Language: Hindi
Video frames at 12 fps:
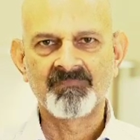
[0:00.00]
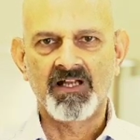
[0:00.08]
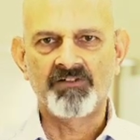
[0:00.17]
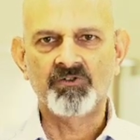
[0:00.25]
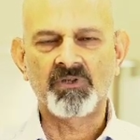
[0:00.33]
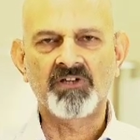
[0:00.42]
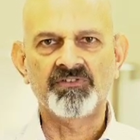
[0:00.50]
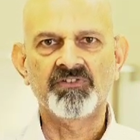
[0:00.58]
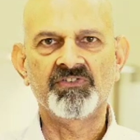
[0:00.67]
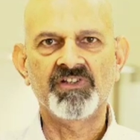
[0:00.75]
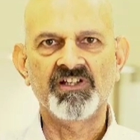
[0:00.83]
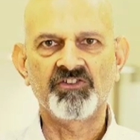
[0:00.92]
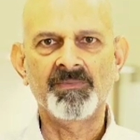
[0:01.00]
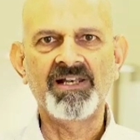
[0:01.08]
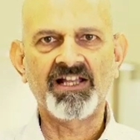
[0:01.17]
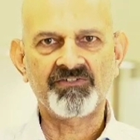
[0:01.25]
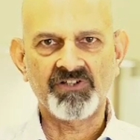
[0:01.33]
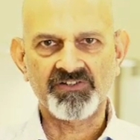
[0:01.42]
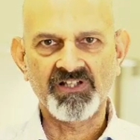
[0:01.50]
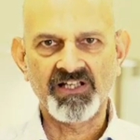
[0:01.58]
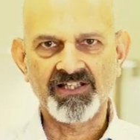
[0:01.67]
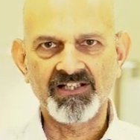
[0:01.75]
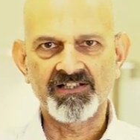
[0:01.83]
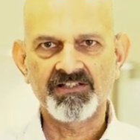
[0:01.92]
एजुकेशन uh, सीरीज़ में लेक्चर
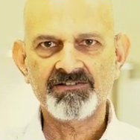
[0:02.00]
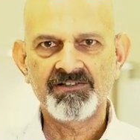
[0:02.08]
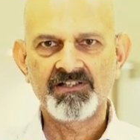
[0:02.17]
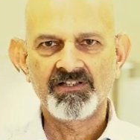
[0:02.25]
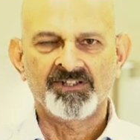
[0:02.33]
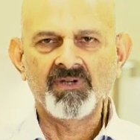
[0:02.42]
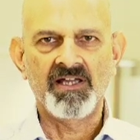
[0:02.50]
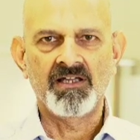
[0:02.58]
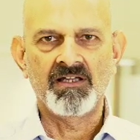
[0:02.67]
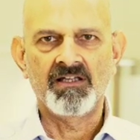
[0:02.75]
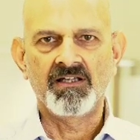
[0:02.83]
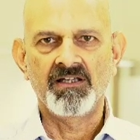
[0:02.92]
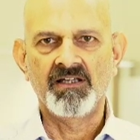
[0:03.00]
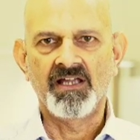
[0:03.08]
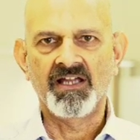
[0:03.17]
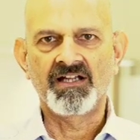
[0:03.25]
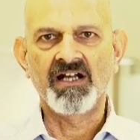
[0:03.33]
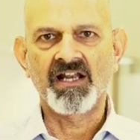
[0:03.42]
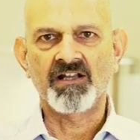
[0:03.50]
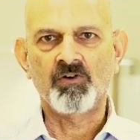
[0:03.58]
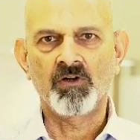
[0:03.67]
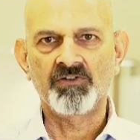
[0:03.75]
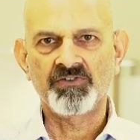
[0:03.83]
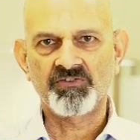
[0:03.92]
देने के लिए मैं एक
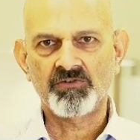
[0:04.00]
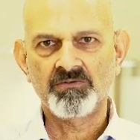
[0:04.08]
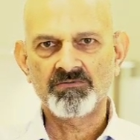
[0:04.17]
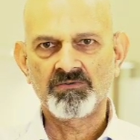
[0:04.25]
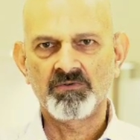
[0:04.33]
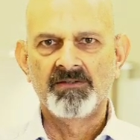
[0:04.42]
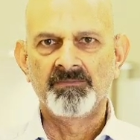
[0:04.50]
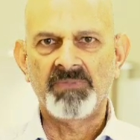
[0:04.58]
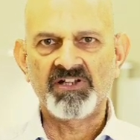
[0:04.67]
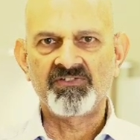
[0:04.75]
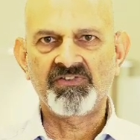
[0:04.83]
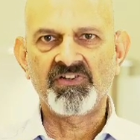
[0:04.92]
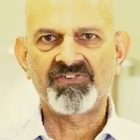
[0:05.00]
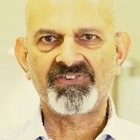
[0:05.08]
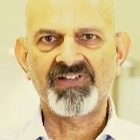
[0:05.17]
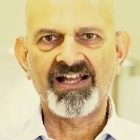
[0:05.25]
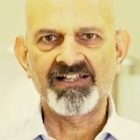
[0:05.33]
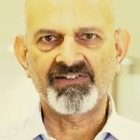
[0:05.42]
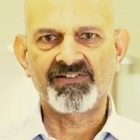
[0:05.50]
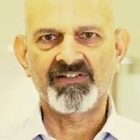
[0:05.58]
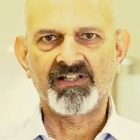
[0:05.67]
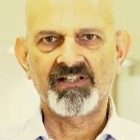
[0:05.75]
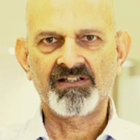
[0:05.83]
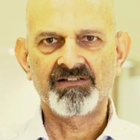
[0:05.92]
गायनेकोलॉजिस्ट हूँ 25 साल
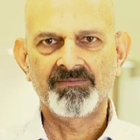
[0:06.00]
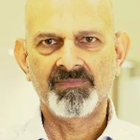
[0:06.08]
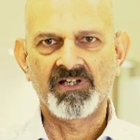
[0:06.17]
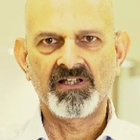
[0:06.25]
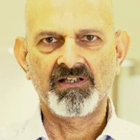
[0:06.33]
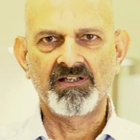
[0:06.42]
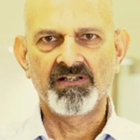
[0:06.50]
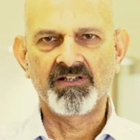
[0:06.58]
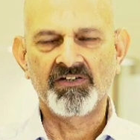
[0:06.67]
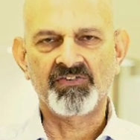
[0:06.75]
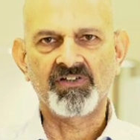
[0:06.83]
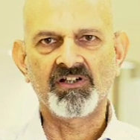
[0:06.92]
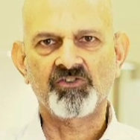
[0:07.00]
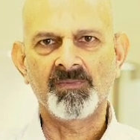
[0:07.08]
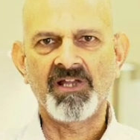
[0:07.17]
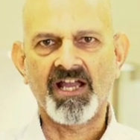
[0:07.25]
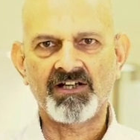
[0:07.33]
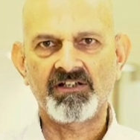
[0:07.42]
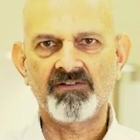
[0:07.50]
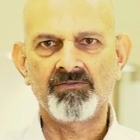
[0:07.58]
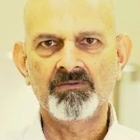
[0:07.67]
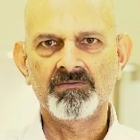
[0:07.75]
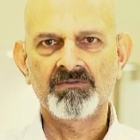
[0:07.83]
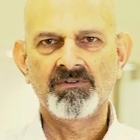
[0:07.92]
से मैं रिसर्च में
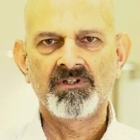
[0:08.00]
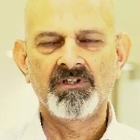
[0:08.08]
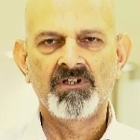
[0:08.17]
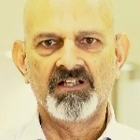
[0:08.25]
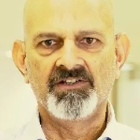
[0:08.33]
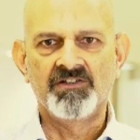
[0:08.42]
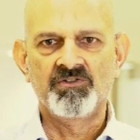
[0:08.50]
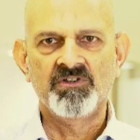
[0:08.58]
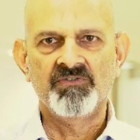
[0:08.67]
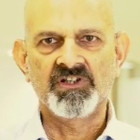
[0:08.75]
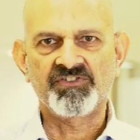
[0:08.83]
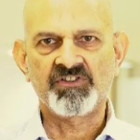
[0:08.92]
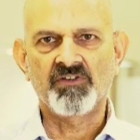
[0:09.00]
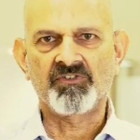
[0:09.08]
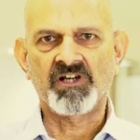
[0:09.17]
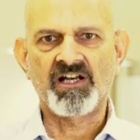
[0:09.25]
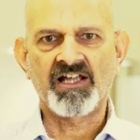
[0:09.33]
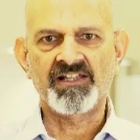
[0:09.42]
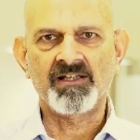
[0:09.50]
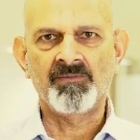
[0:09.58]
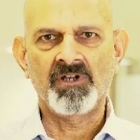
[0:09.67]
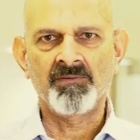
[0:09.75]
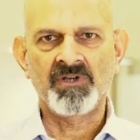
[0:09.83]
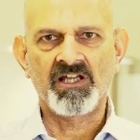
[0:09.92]
एक्टिव हूँ यूनिवर्सिटी ऑफ ग्रनादा
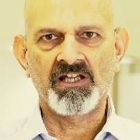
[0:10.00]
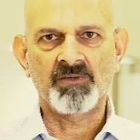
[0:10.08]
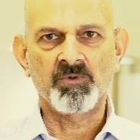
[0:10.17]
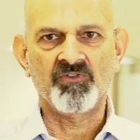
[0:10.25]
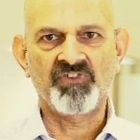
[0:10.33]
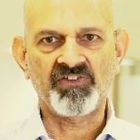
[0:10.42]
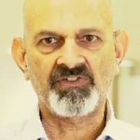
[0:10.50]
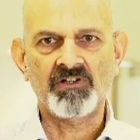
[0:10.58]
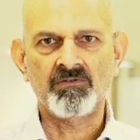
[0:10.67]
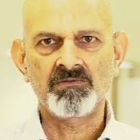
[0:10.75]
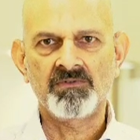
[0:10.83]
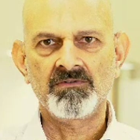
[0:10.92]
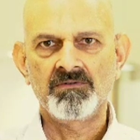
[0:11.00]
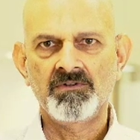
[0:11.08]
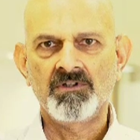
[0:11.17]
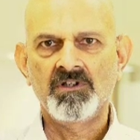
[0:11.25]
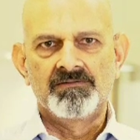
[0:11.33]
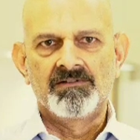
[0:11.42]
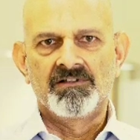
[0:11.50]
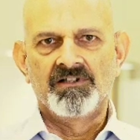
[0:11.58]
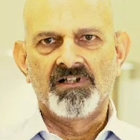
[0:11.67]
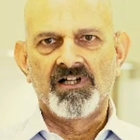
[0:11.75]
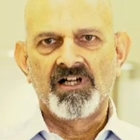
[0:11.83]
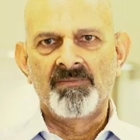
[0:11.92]
में मैं एक प्रोफेसर हूँ
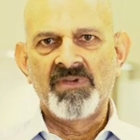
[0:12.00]
uh,